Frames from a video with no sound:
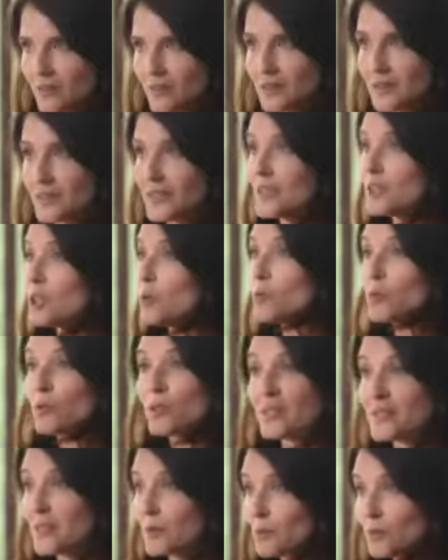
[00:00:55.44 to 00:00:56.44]
C'est comme pour
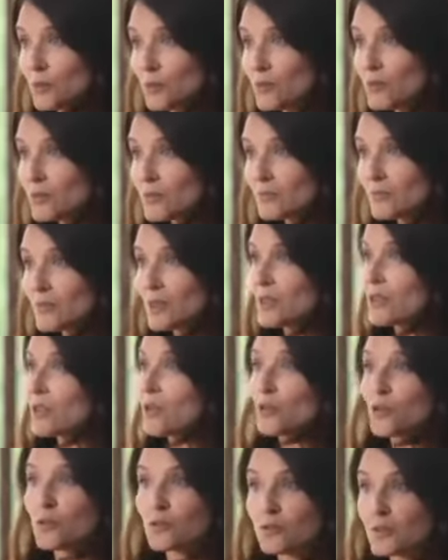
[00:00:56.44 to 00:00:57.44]
les abdos,
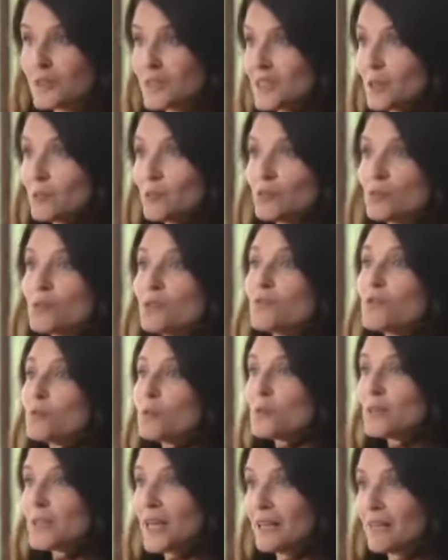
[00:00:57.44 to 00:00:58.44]
quand on fait des abdos, il vaut
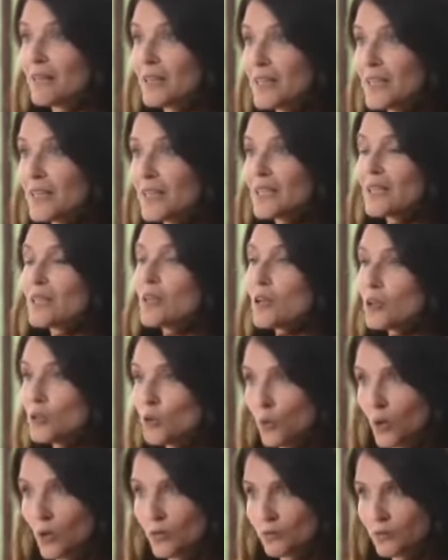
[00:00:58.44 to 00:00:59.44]
mieux travailler
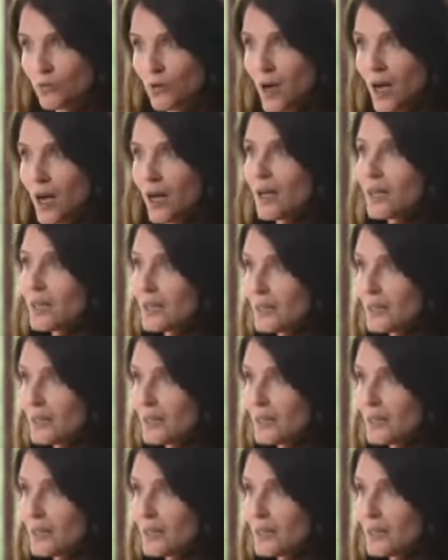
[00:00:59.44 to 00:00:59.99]
trois fois